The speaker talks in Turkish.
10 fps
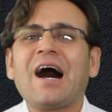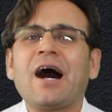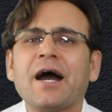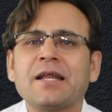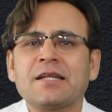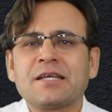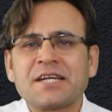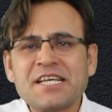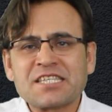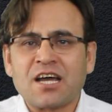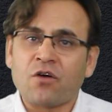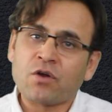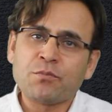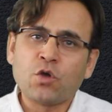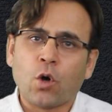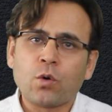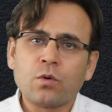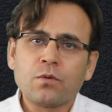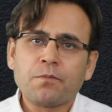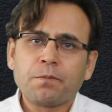ailede reis kavramı yok.
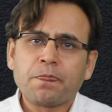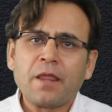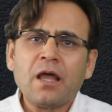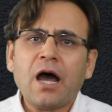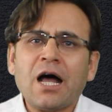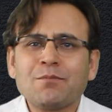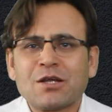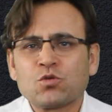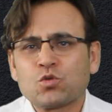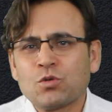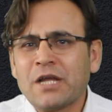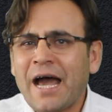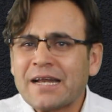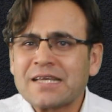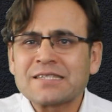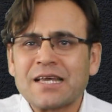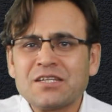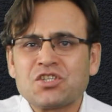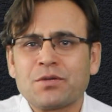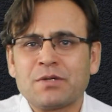Alman usulü herkes
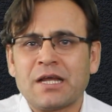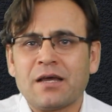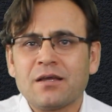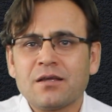kendi cebine.